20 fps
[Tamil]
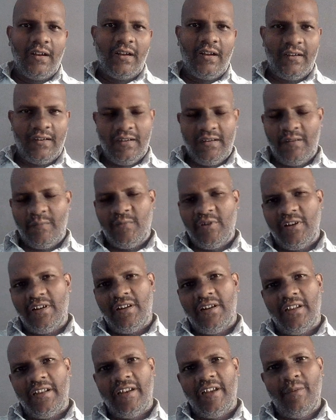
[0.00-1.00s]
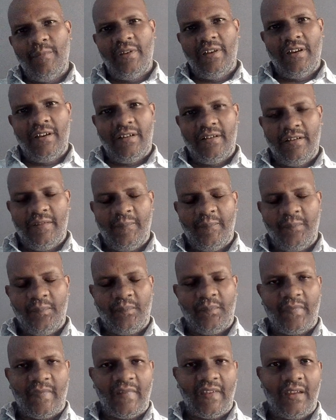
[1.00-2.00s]
ஆனால் நம்ம நிறைய பேருக்கு
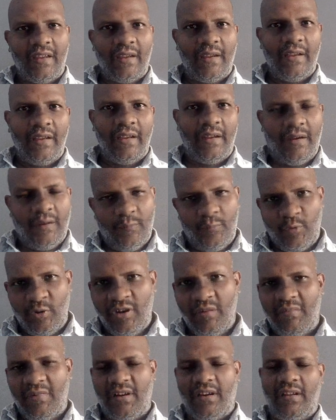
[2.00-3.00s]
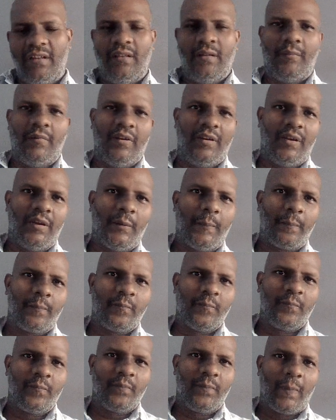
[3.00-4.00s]
என்ன புரிய மாட்டேங்குது அப்படின்னா
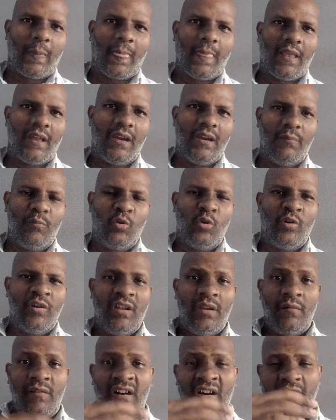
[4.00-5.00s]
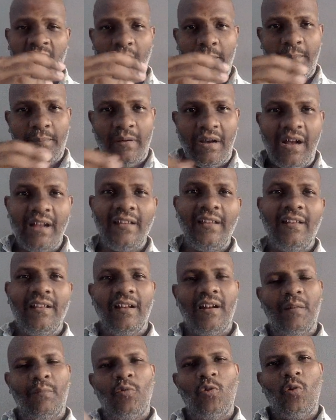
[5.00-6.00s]
நம்மளுடைய வாழ்க்கை பாதை
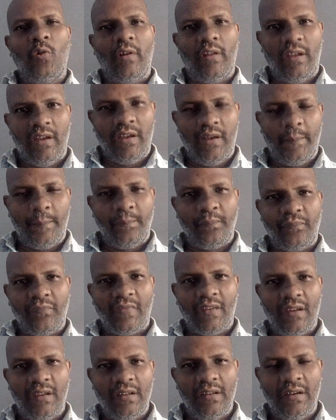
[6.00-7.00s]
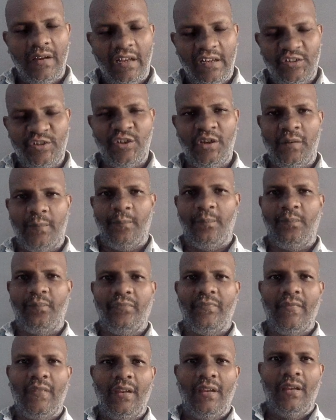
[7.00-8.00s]
தான் நம்மளுடைய லட்சியம்
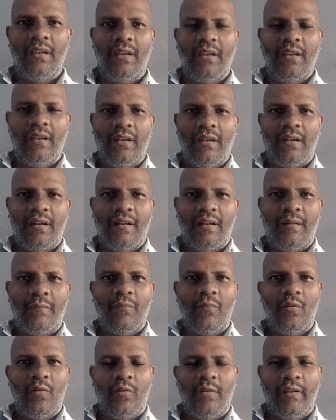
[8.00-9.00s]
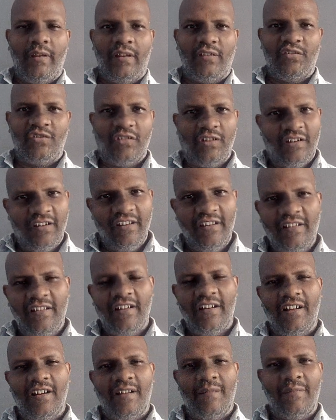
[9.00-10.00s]
நம்மளுடைய ஜேர்னி
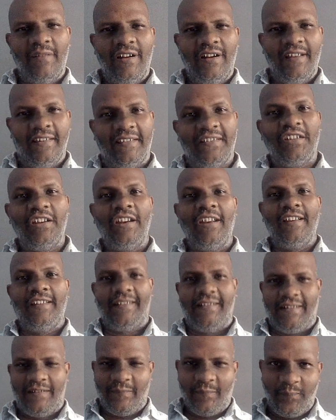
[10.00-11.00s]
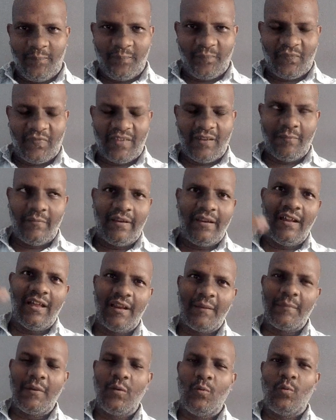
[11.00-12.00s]
தான் நம்ம டெஸ்டினேஷன் நம்ம
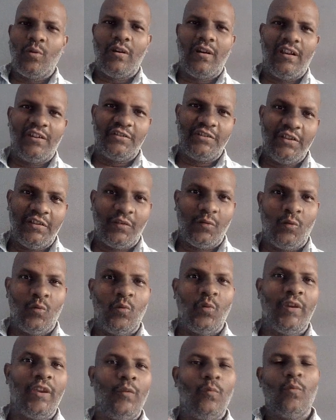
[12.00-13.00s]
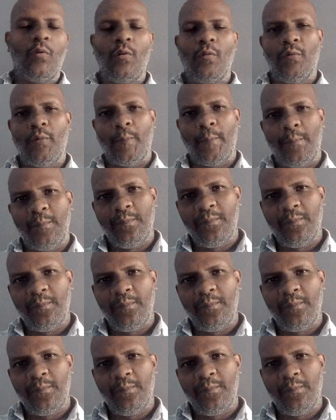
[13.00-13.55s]
எல்லாருமே ஒரு லட்சியத்தை நோக்கி ஓடுவோம்